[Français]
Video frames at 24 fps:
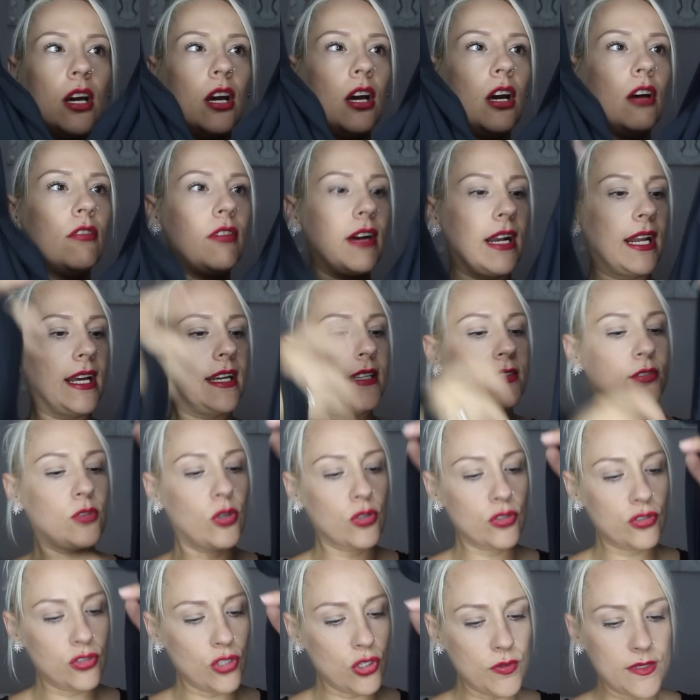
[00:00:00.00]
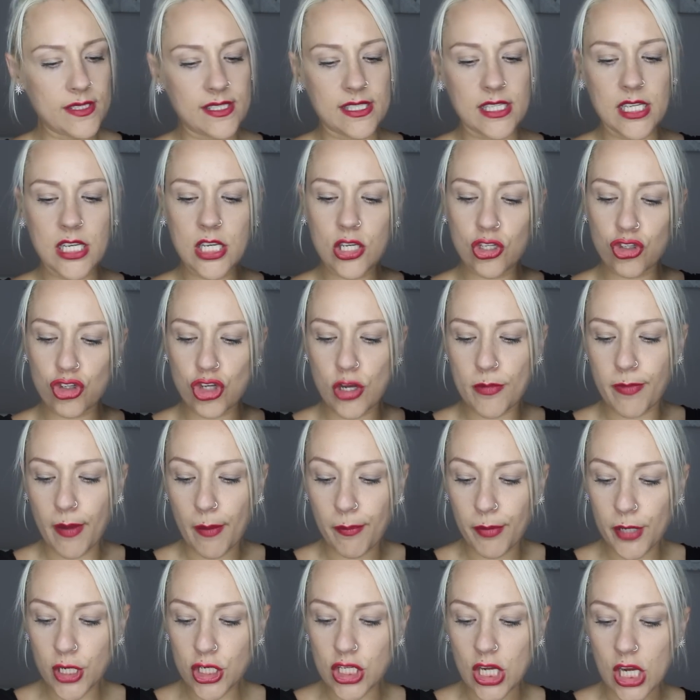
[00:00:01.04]
Euh, voilà, donc celui-ci, je l'ai pas
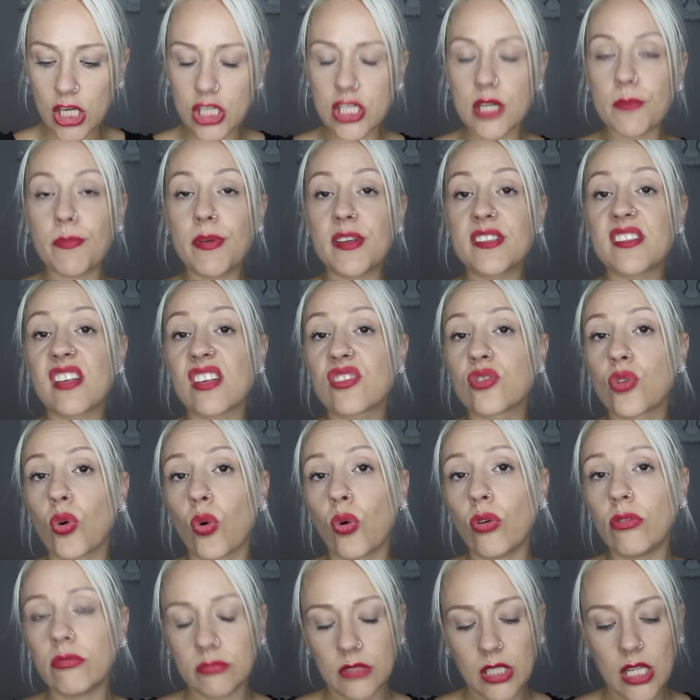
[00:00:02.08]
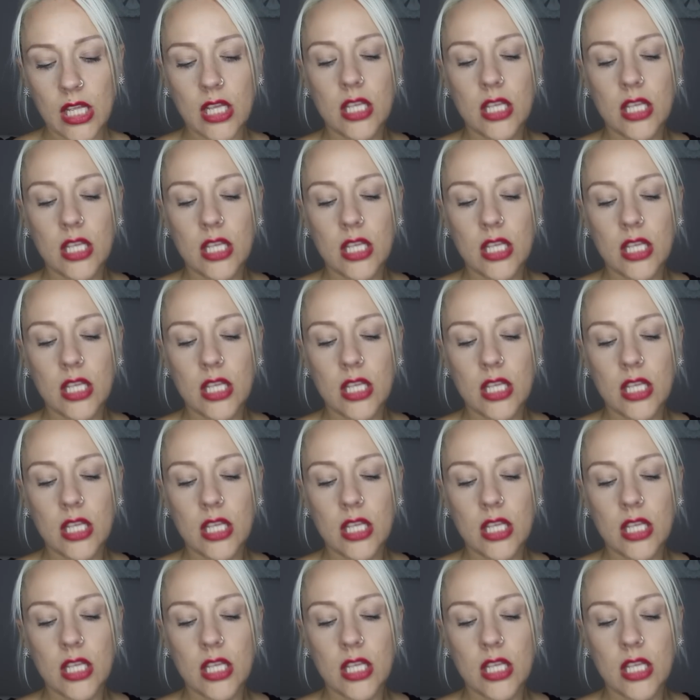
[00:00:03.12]
payé cher, je l'ai payé 16 euros.